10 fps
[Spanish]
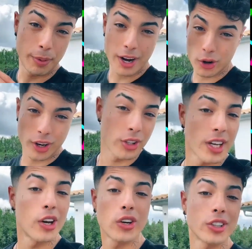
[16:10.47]
Para los que no
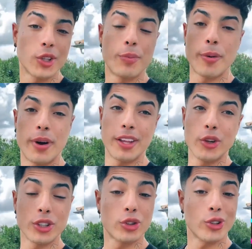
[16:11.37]
saben lo que estoy
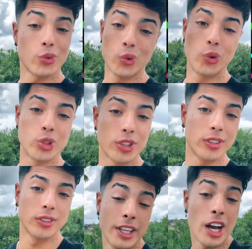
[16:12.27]
preparando, esto es un curso.
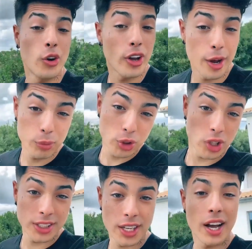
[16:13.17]
aunque a
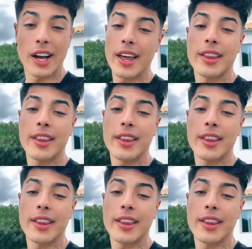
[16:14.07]
muchos les haga